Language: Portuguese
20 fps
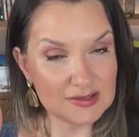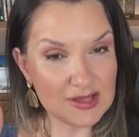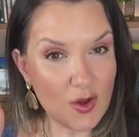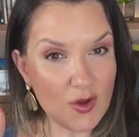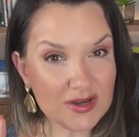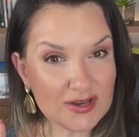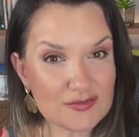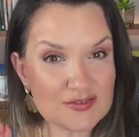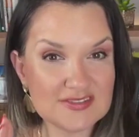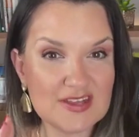
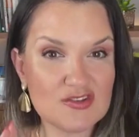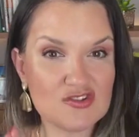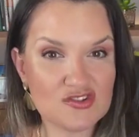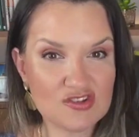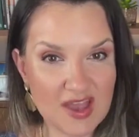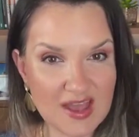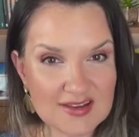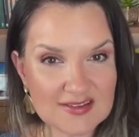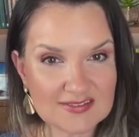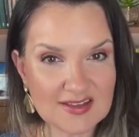Na hora que você
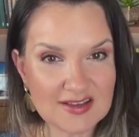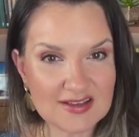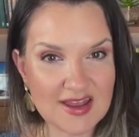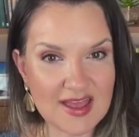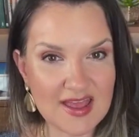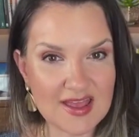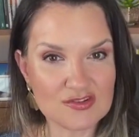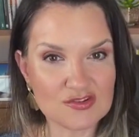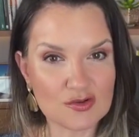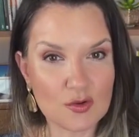gera essa
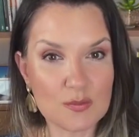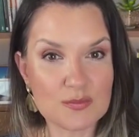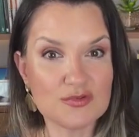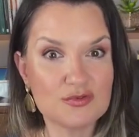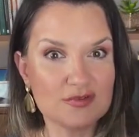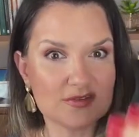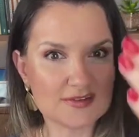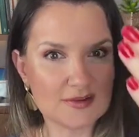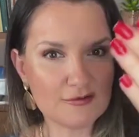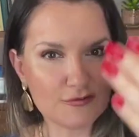grade, como
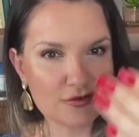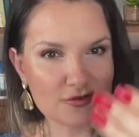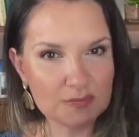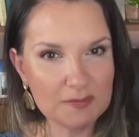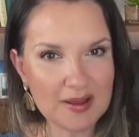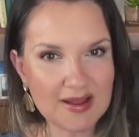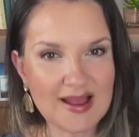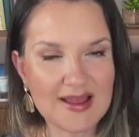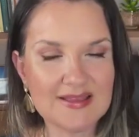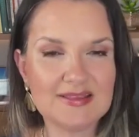se você
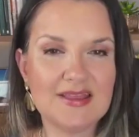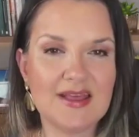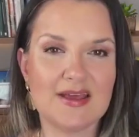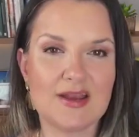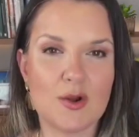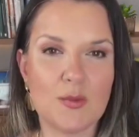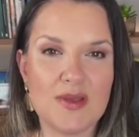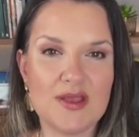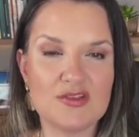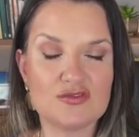fosse pagar
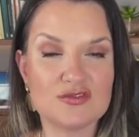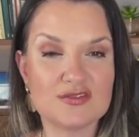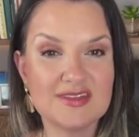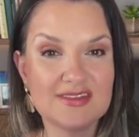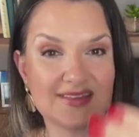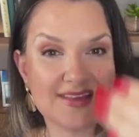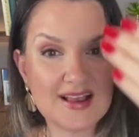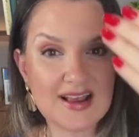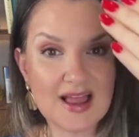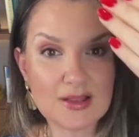integralmente,
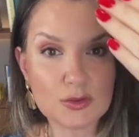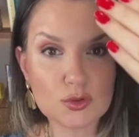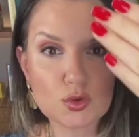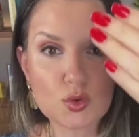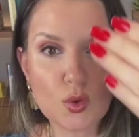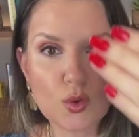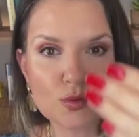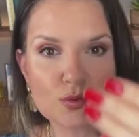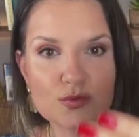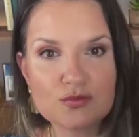você tem lá
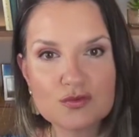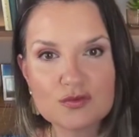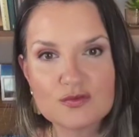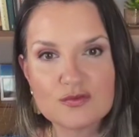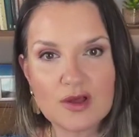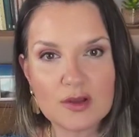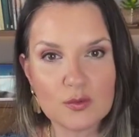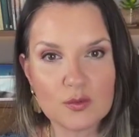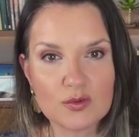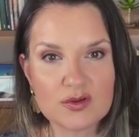todos
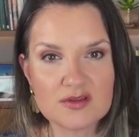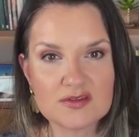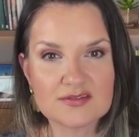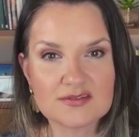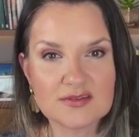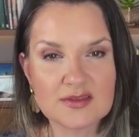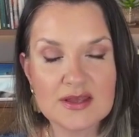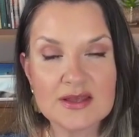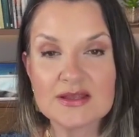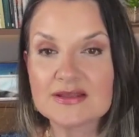os
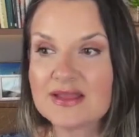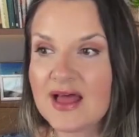valores.